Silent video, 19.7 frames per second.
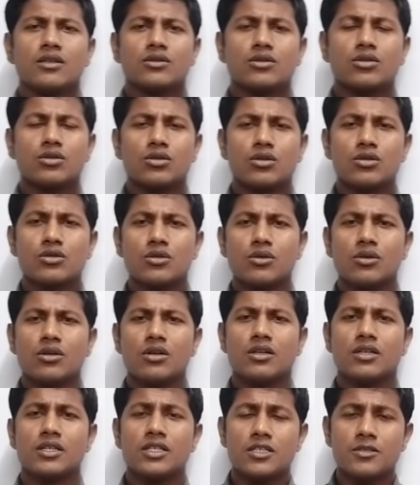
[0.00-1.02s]
तो दोस्तों
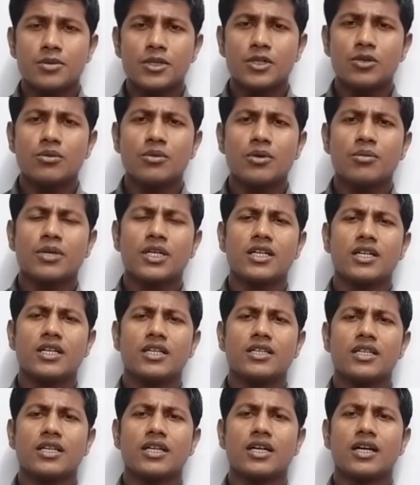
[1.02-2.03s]
इस वीडियो में बने
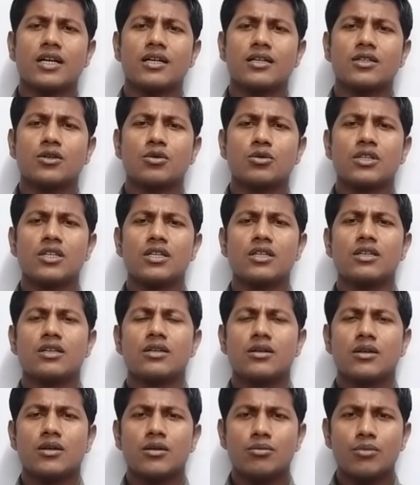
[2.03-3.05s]
रहिएगा क्योंकि
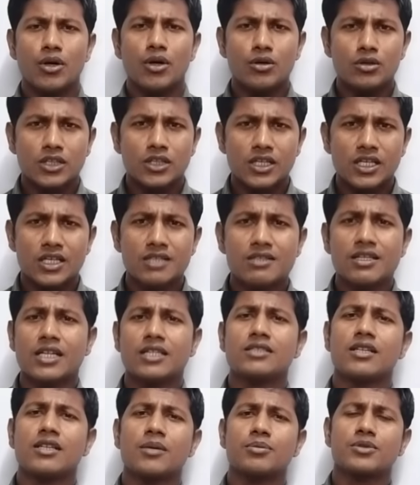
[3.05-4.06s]
बहुत ही
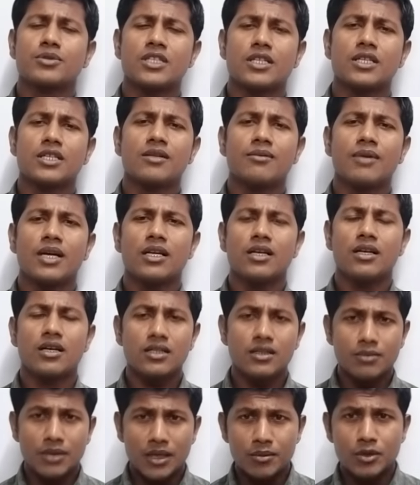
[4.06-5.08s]
आसानी से आप सीखने वाले हैं
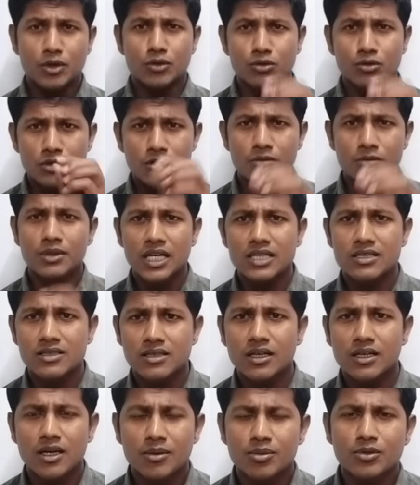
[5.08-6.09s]
अलजेबरा में कुछ भी
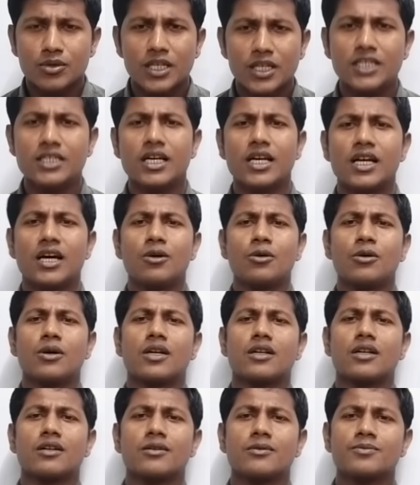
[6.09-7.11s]
आज तक आपको नहीं आया
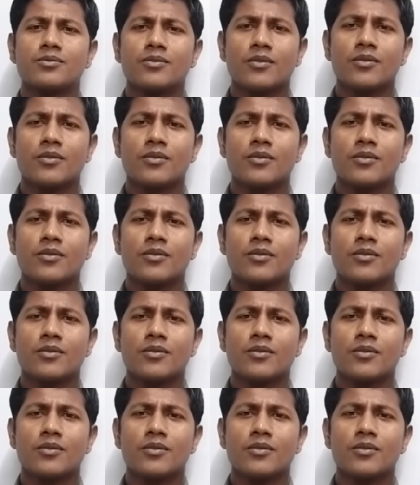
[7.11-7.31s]
होगा ना